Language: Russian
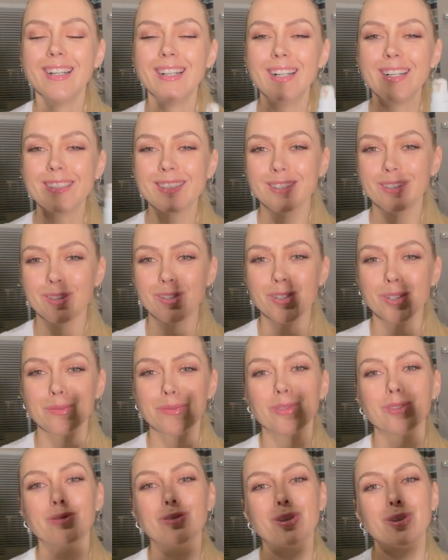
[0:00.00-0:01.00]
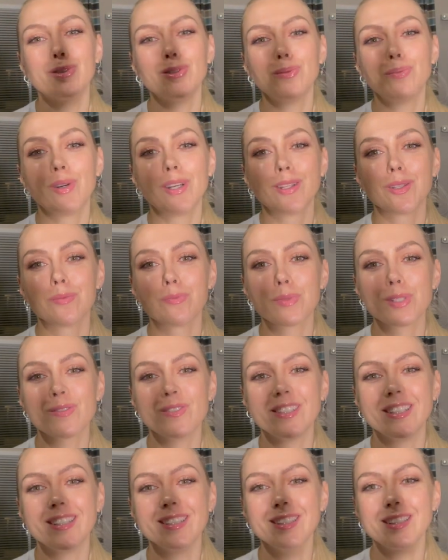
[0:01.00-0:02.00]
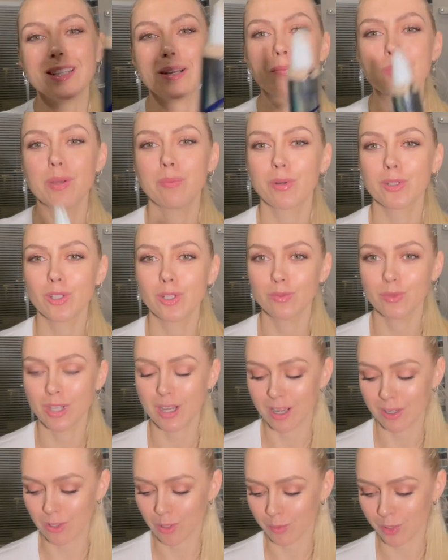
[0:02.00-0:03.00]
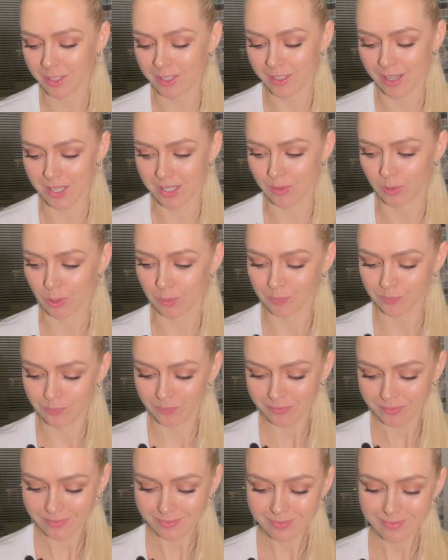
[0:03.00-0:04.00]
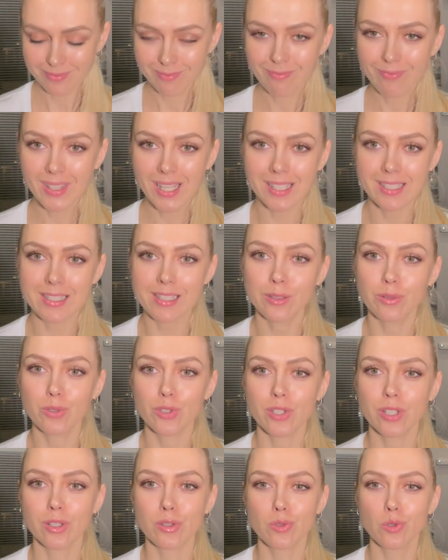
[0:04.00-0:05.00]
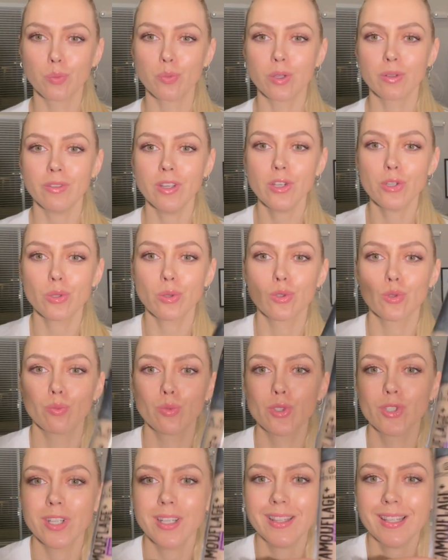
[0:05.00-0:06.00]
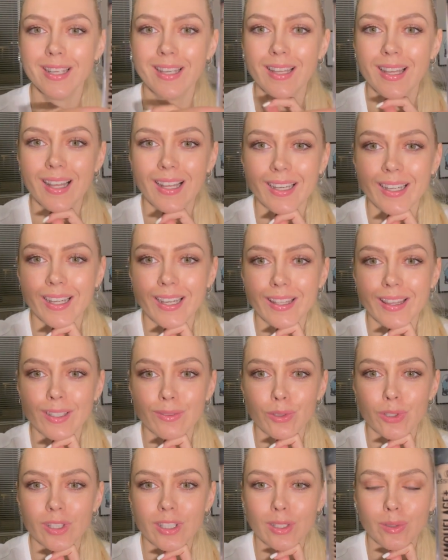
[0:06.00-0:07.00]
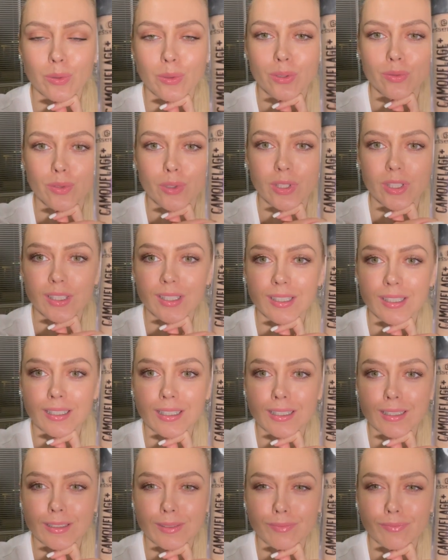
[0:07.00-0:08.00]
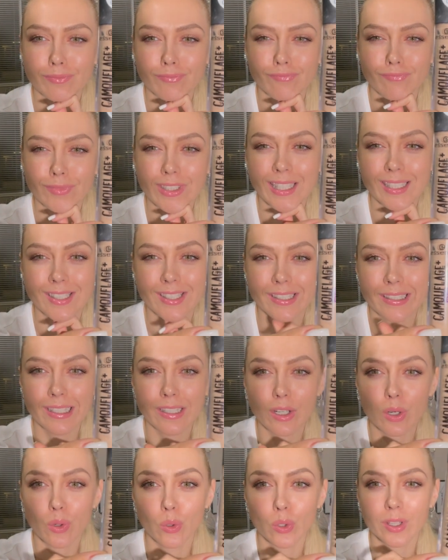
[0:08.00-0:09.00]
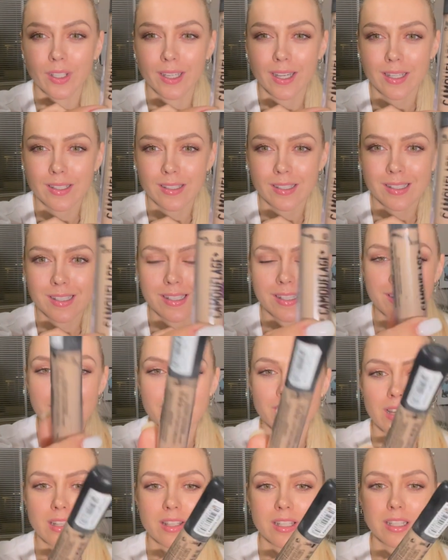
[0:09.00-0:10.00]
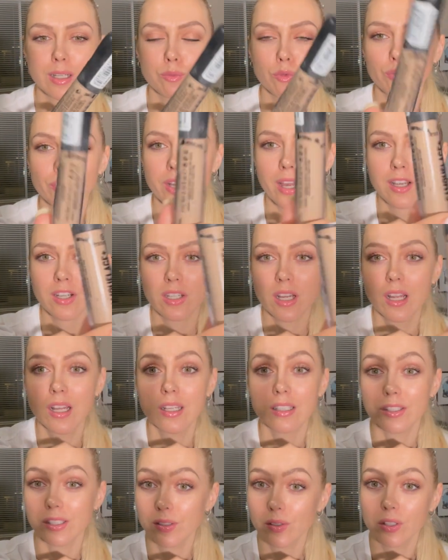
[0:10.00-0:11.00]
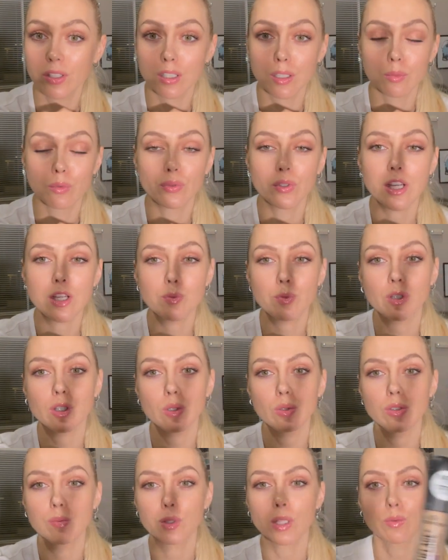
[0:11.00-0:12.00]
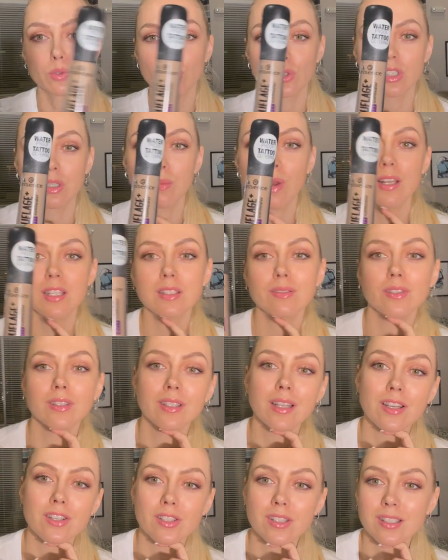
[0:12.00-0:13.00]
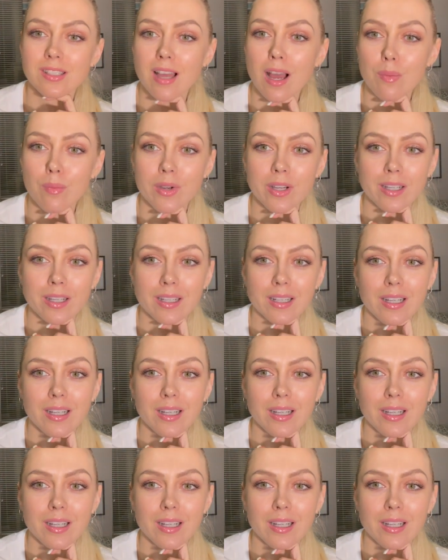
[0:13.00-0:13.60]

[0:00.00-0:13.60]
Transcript: ссылочка будет вверху, поэтому посмотрите, там я подробно о нем рассказываю. Следующая супер вещь, тоже бюджетная, это вот такой вот эм, консилер от Essence, называется камуфляж. Действительно камуфляж, потому, потому что замазывает даже самые,